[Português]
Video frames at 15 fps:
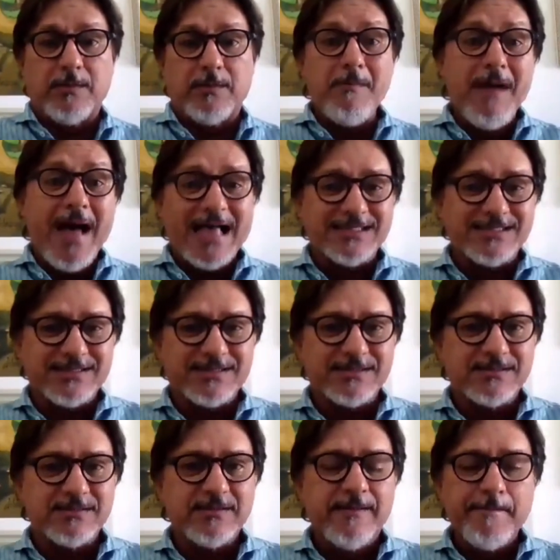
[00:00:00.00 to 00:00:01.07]

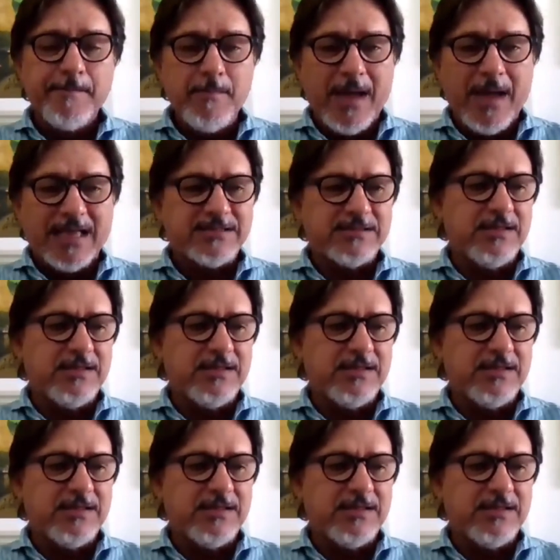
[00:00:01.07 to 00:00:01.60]
Mas, mas,